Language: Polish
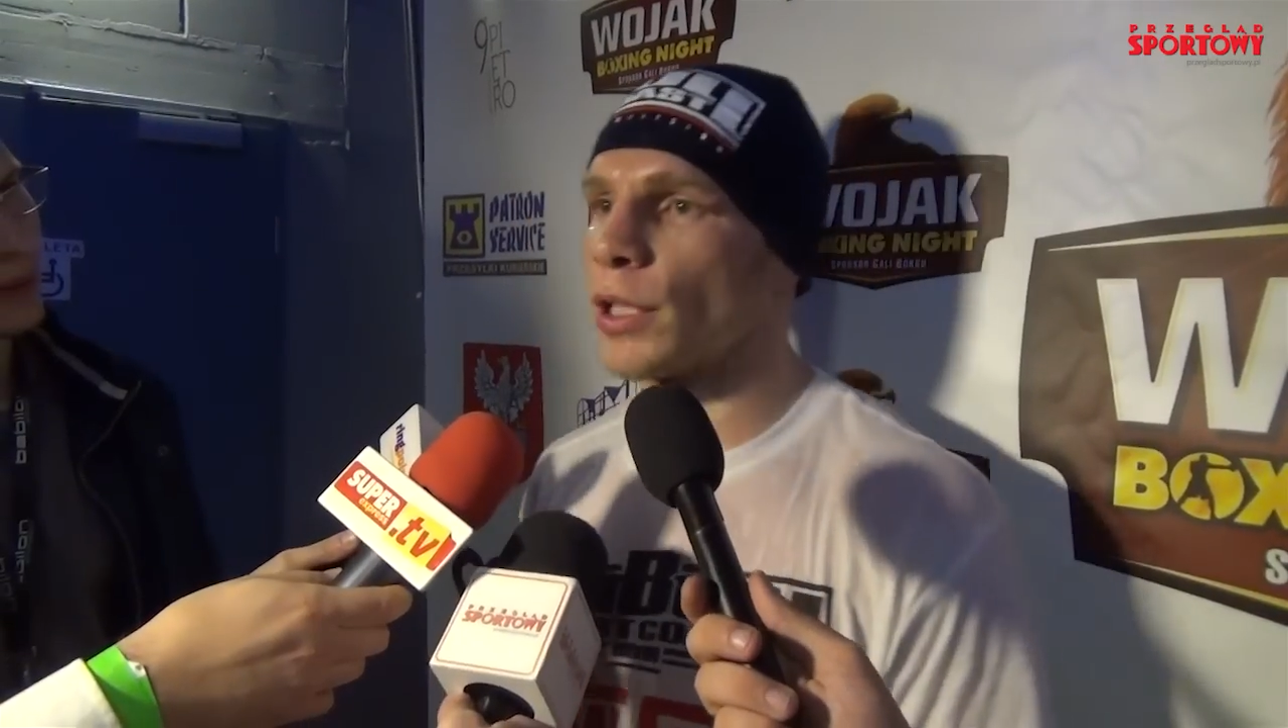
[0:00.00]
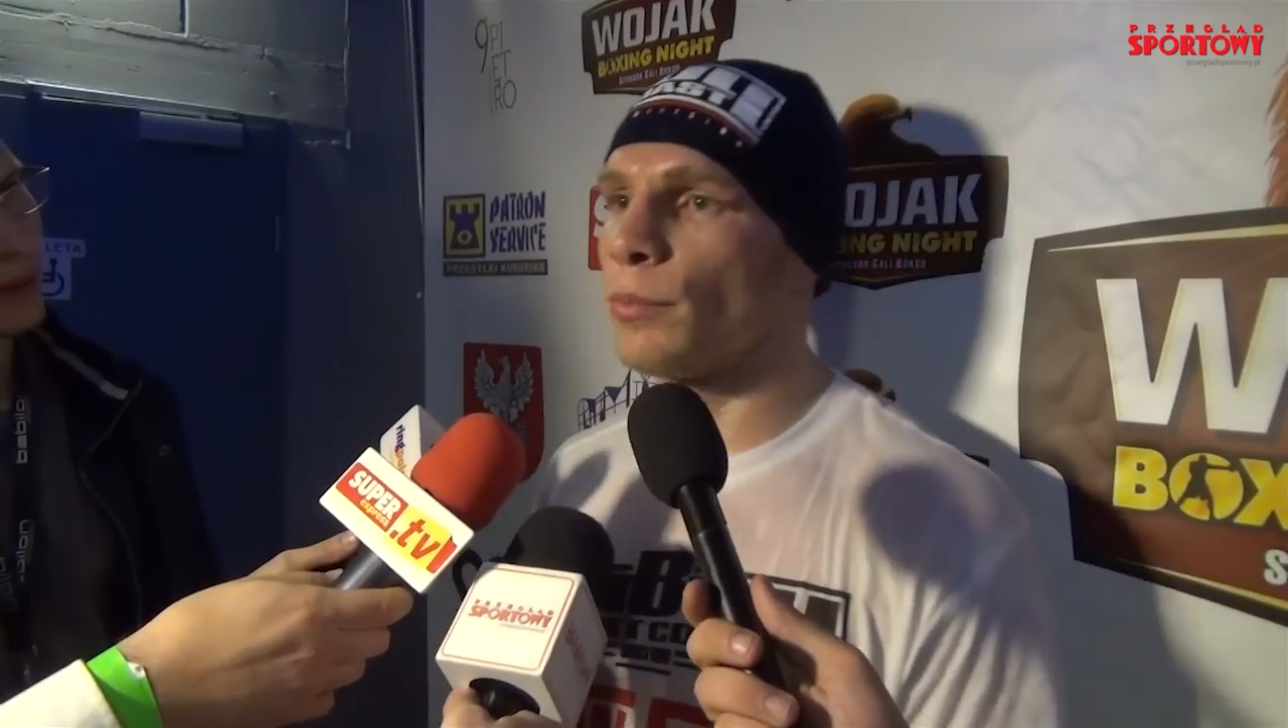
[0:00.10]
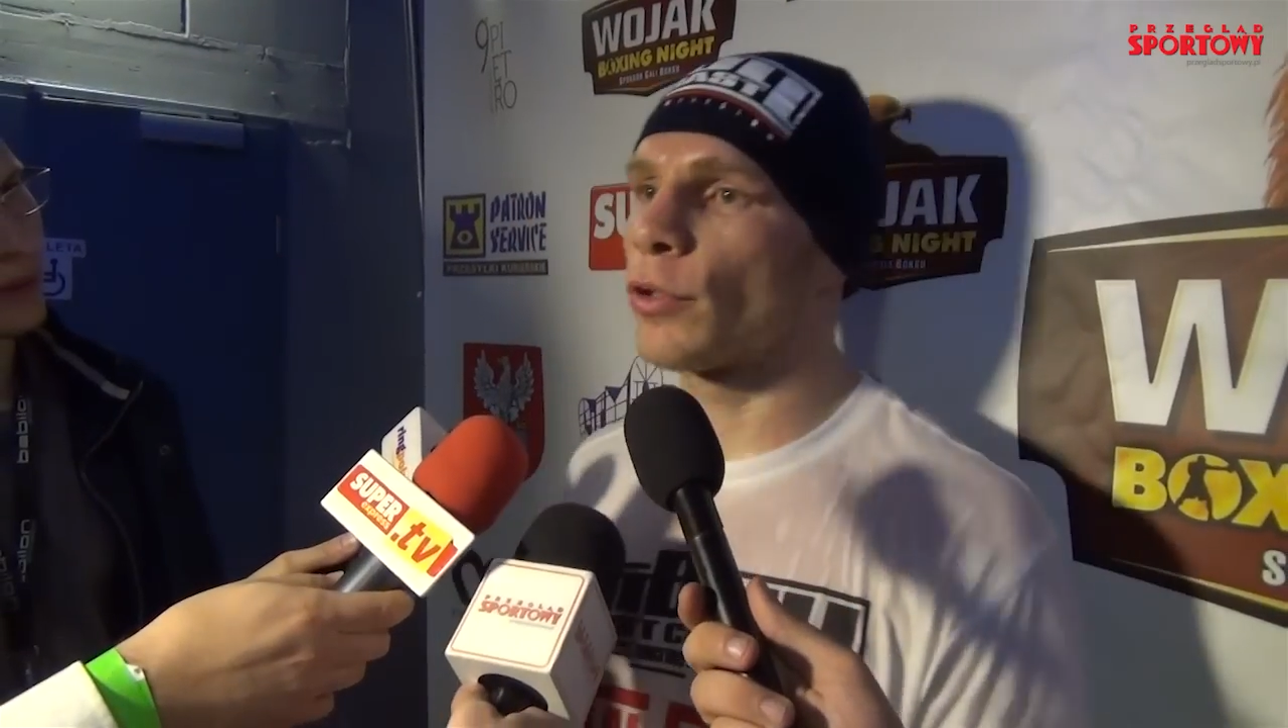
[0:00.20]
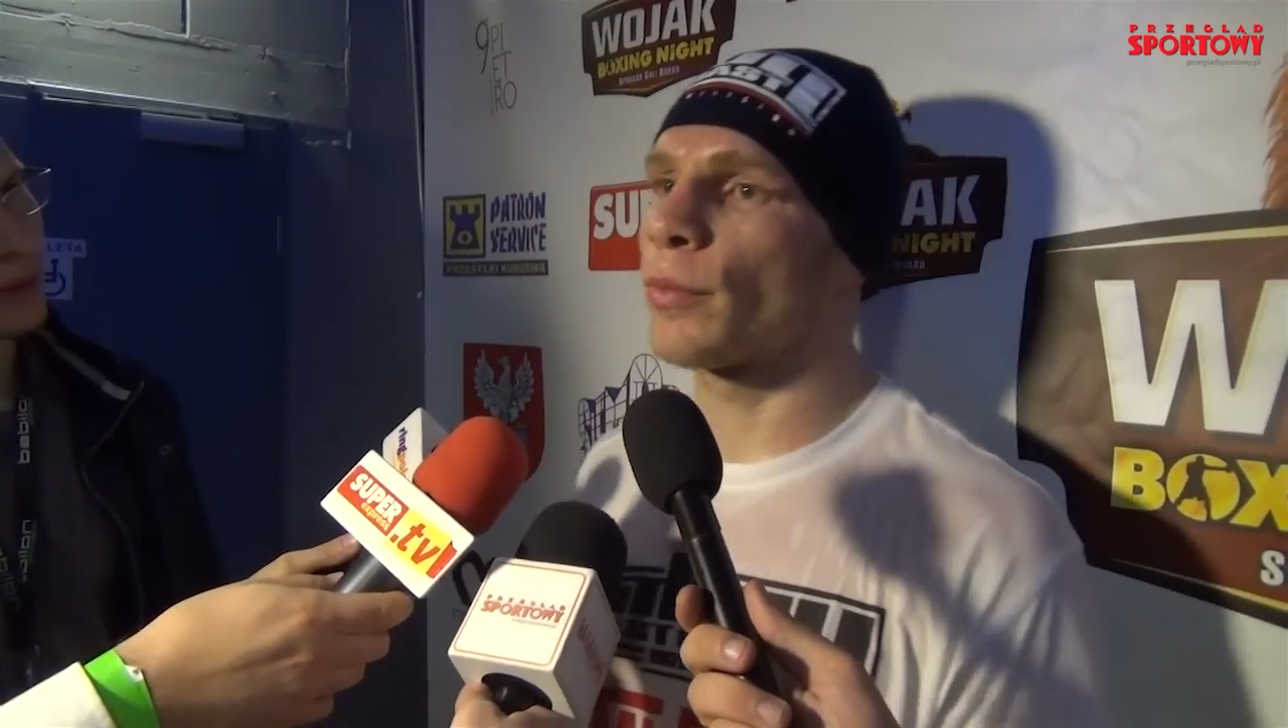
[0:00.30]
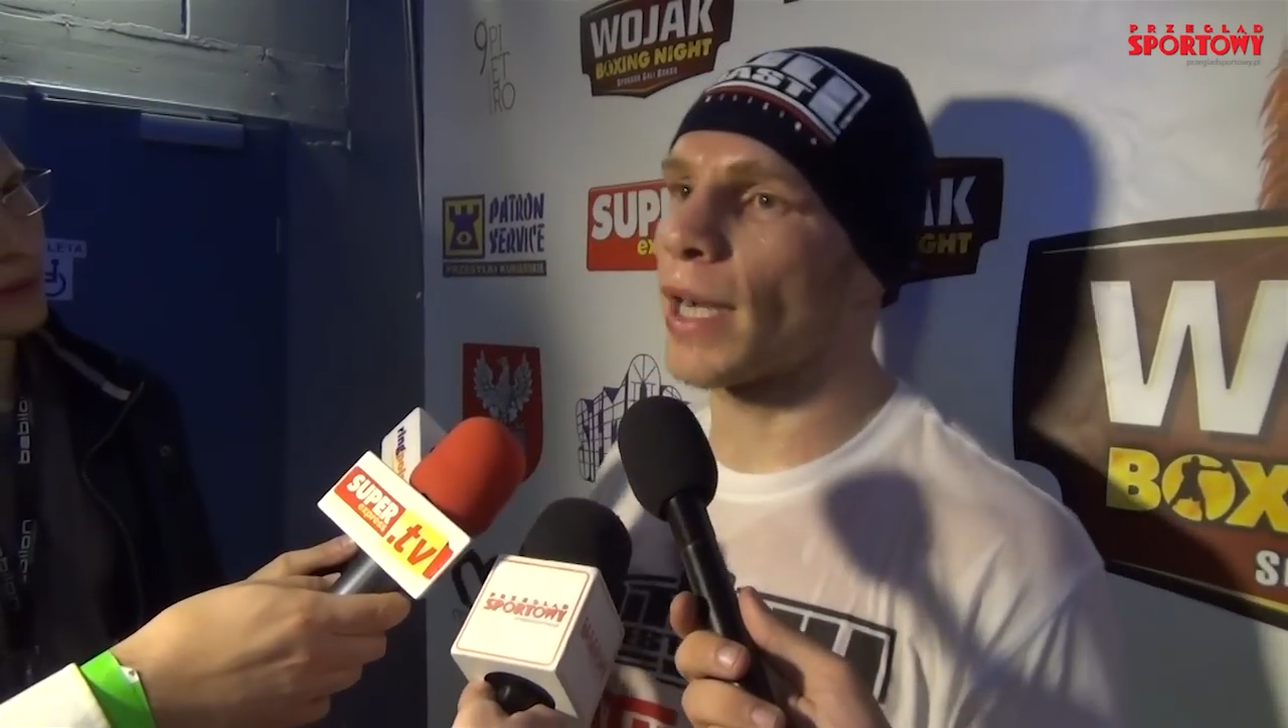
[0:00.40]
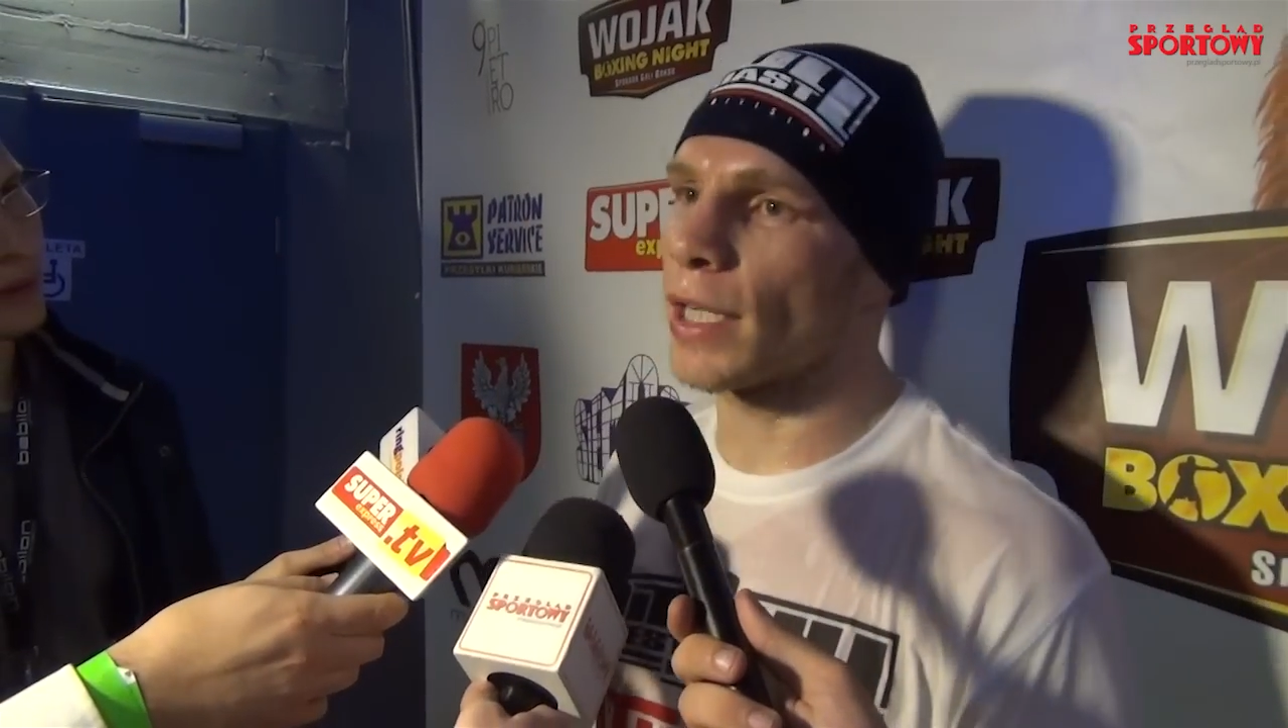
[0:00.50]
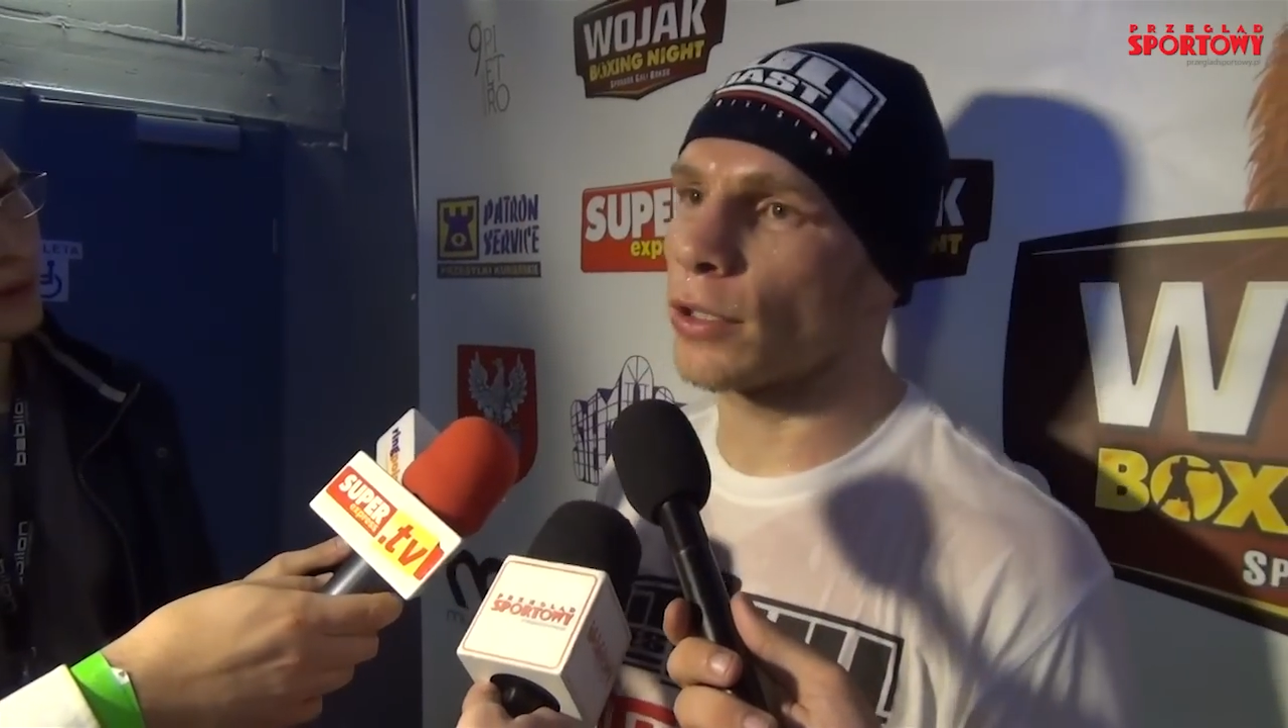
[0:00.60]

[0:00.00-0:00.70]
że Bukmacher